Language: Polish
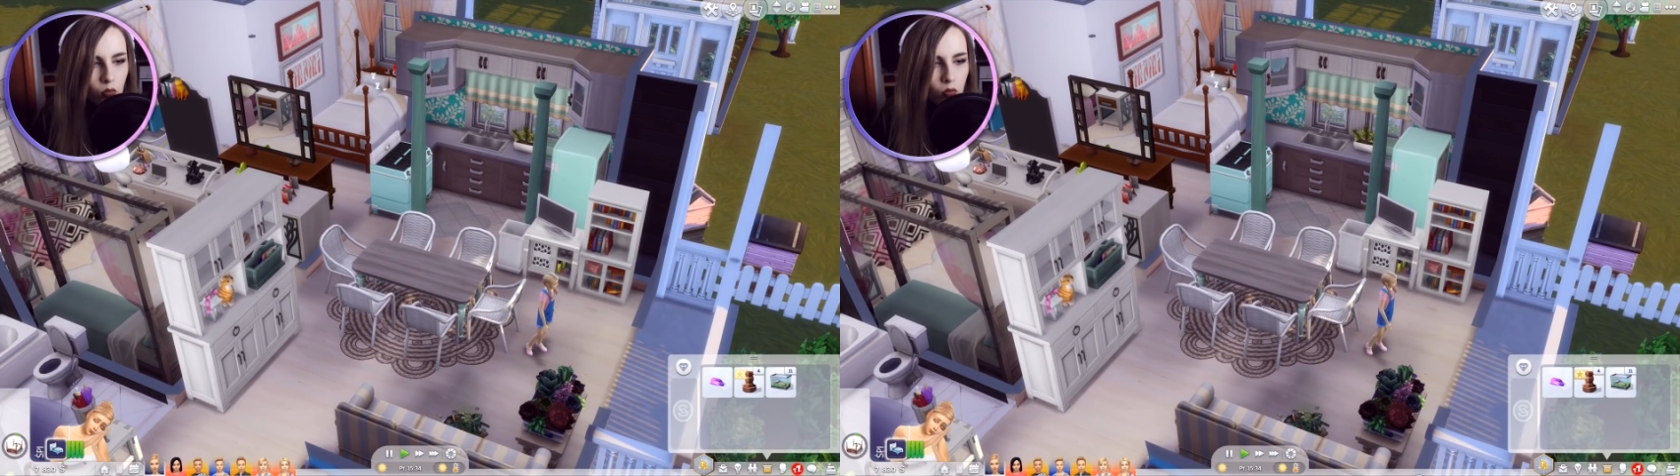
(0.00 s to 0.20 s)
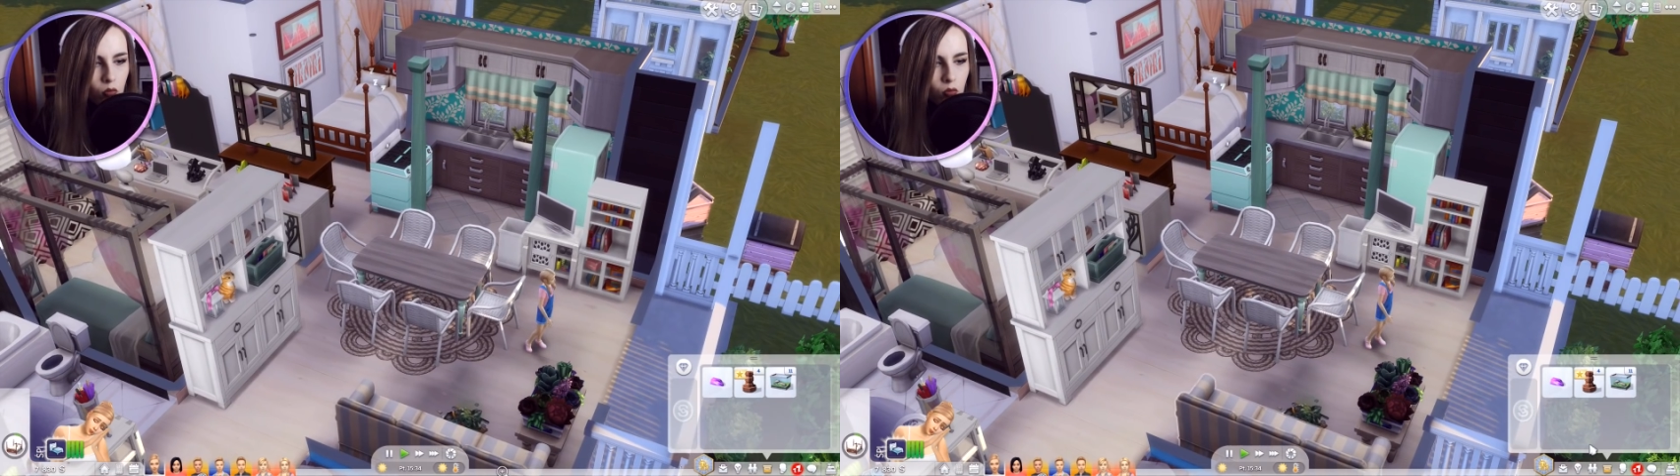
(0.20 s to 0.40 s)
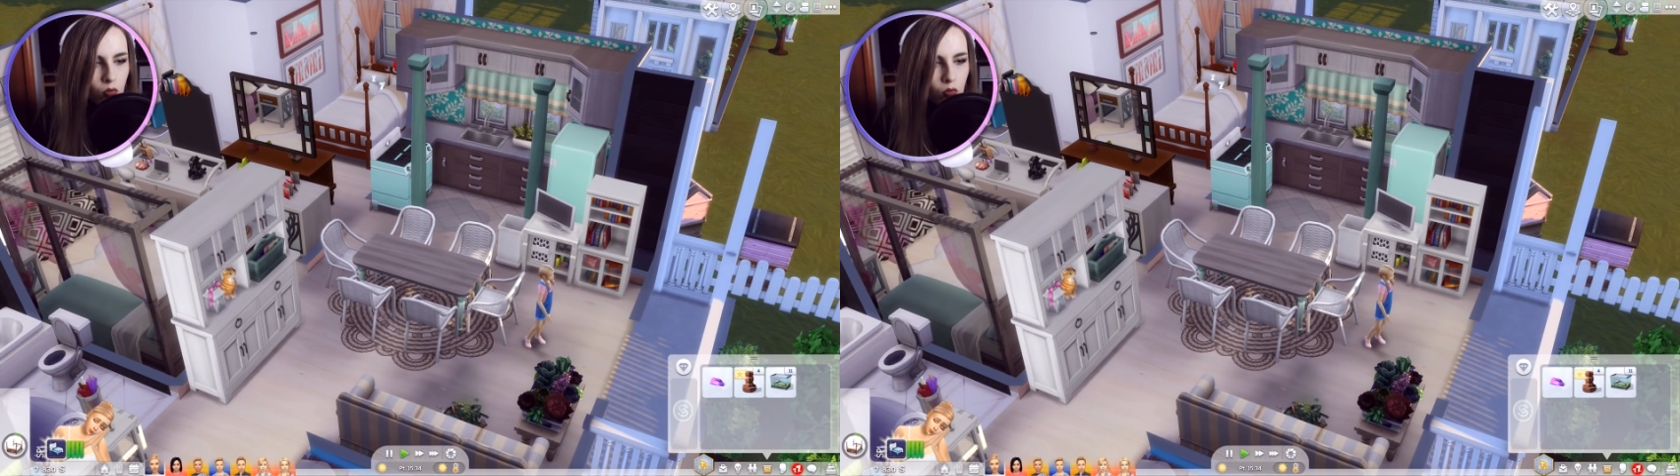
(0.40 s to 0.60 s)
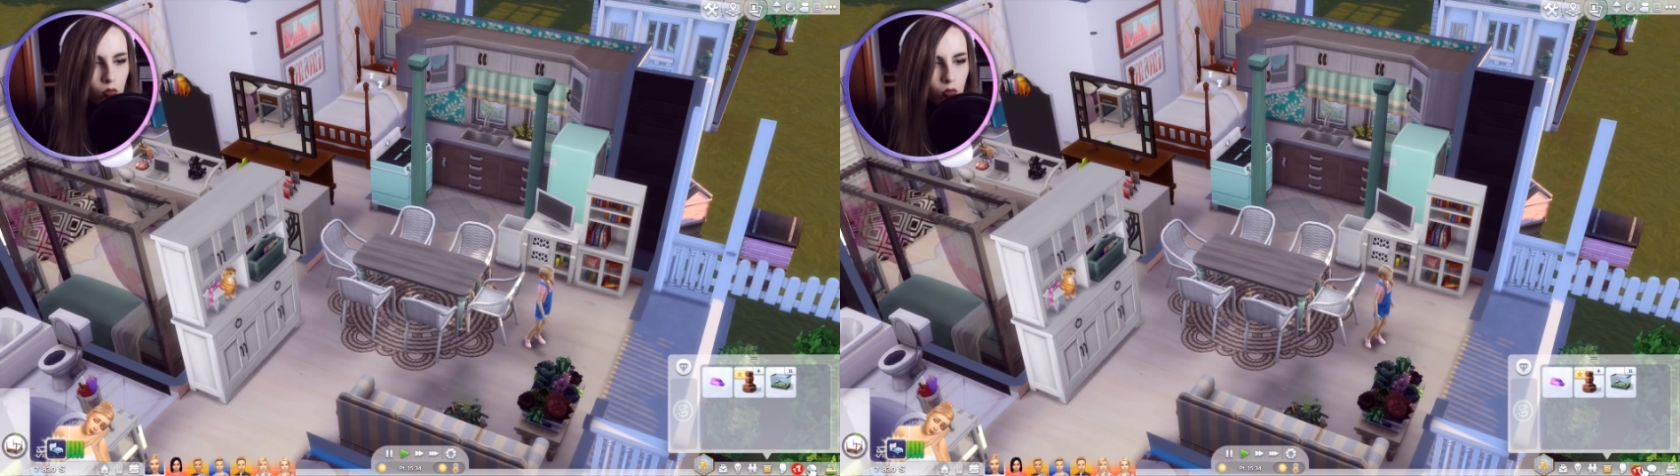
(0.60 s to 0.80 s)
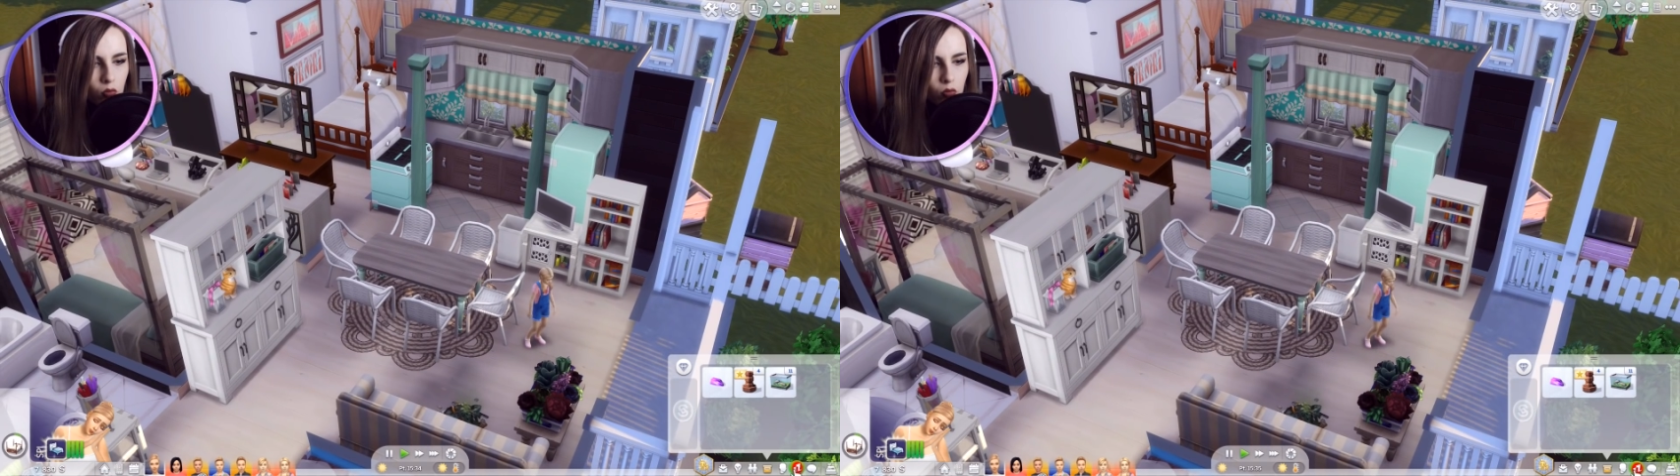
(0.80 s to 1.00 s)

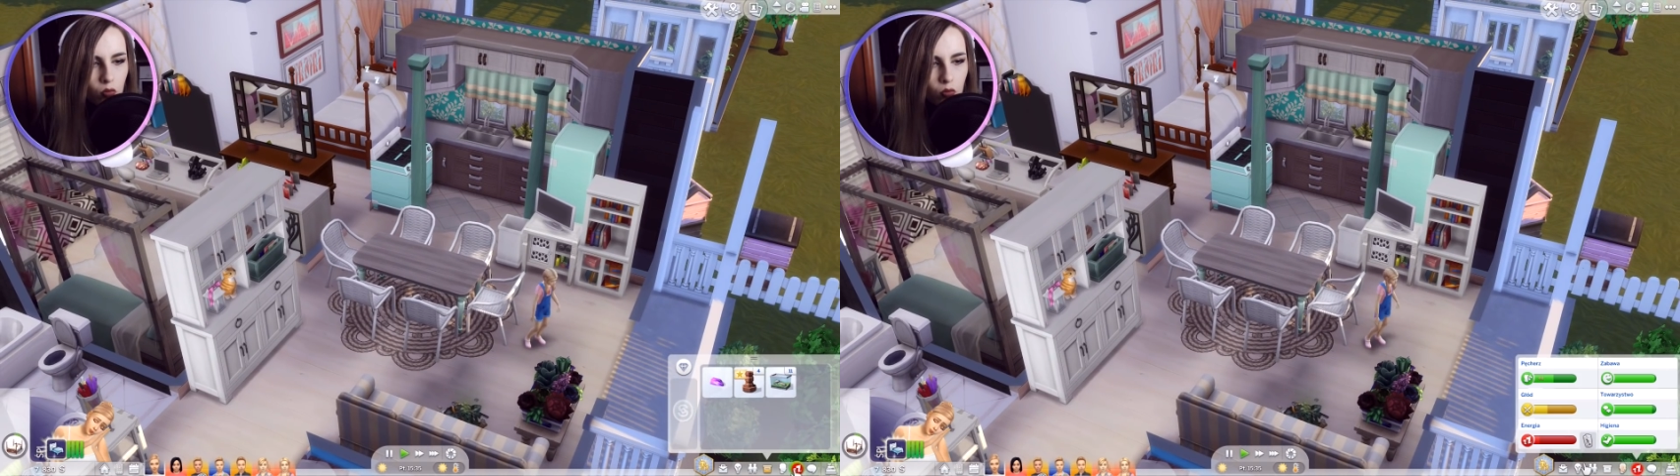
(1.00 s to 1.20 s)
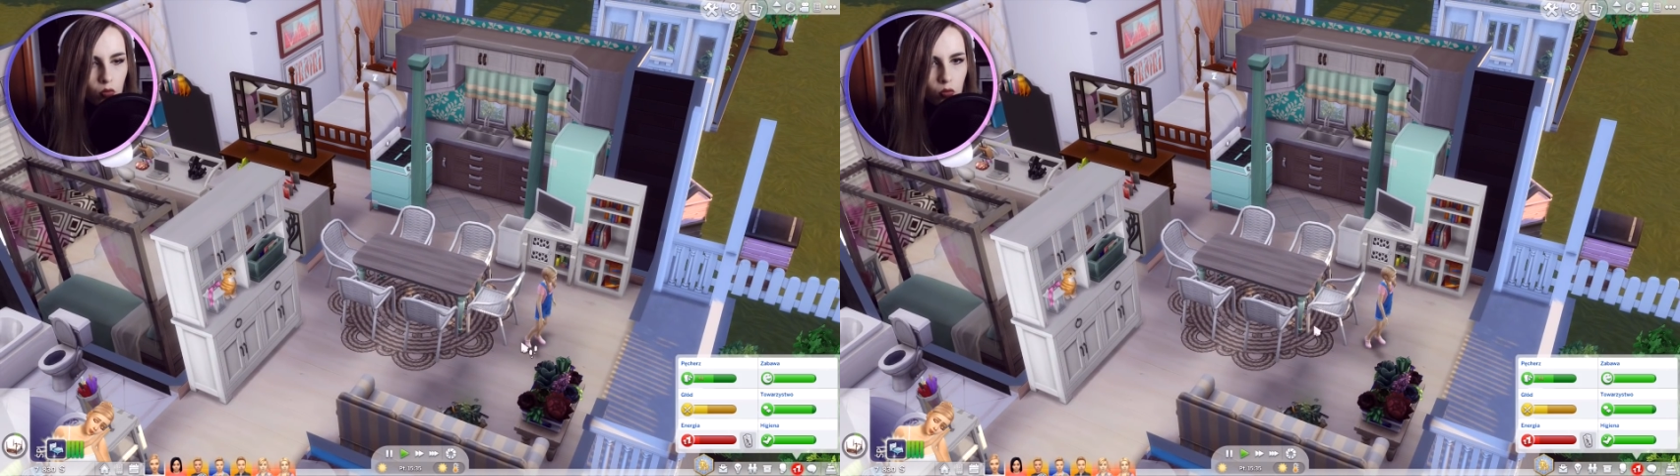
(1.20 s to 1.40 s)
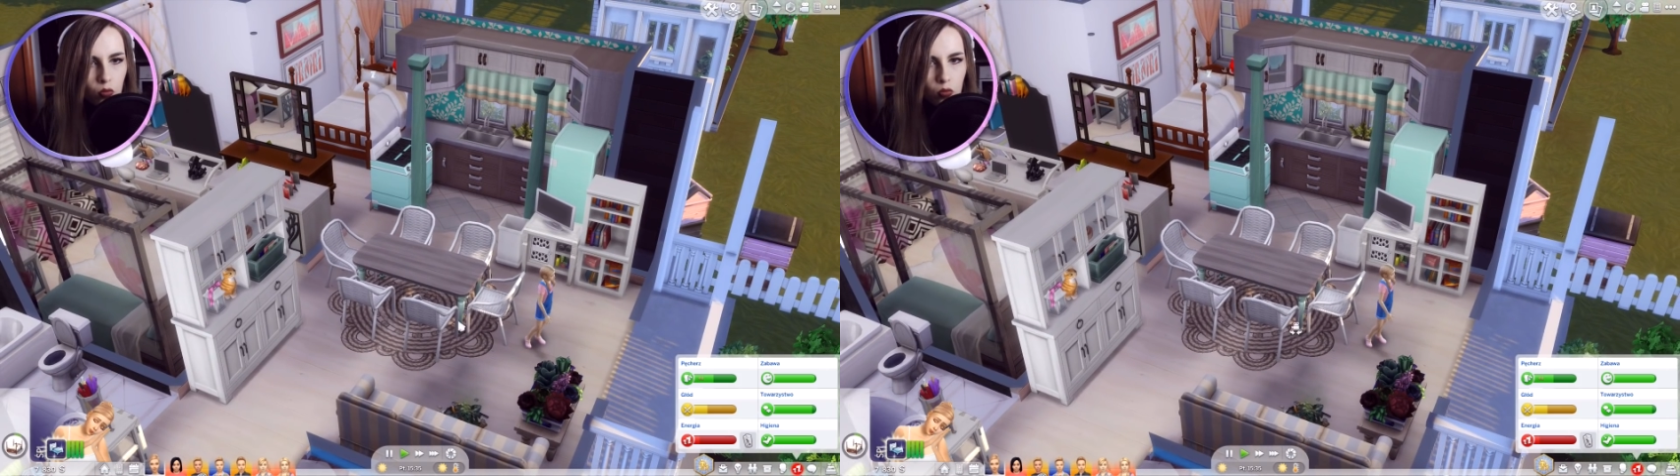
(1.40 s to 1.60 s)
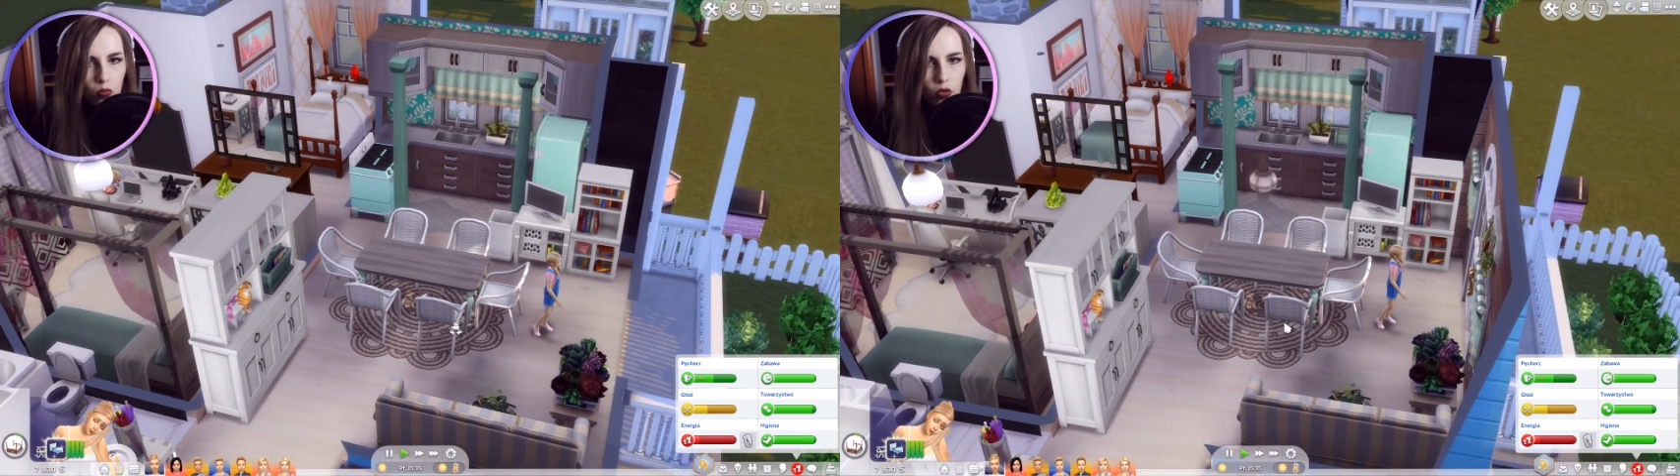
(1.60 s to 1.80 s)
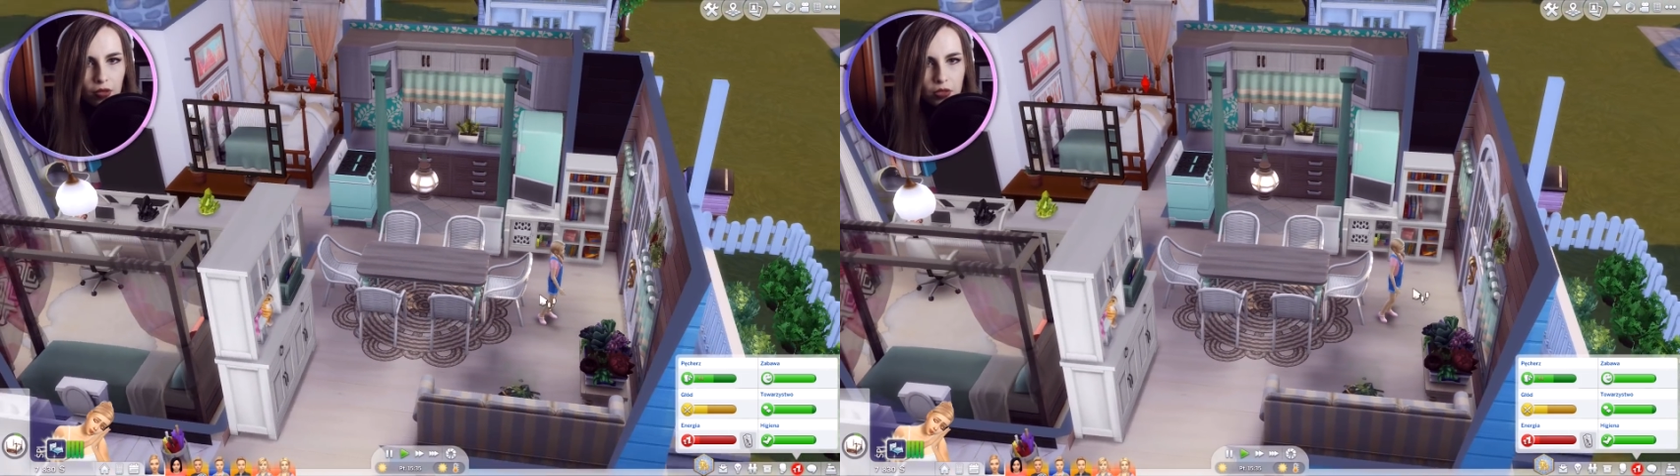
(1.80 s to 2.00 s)

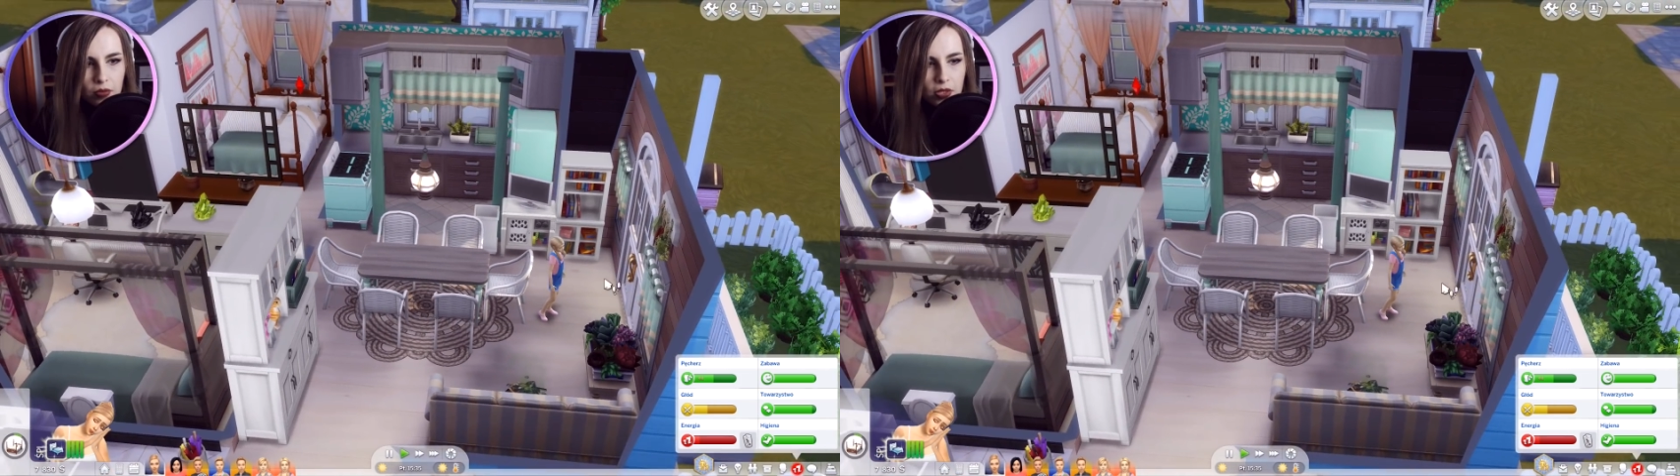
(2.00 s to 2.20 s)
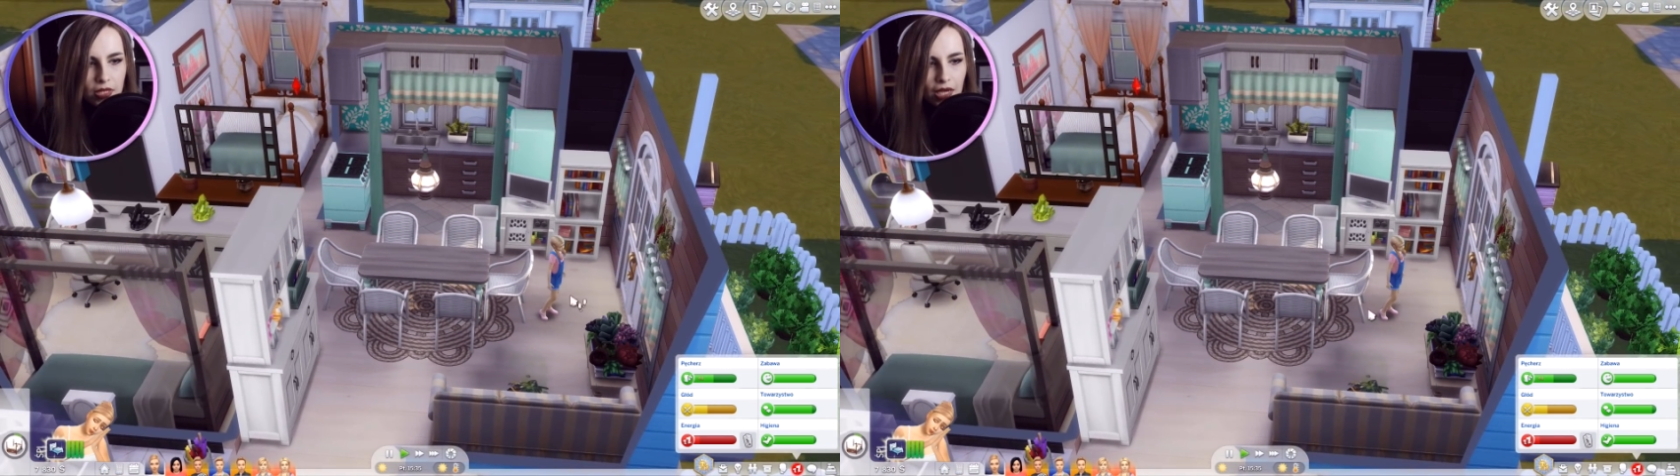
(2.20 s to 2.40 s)
Uuu, ja myślałam,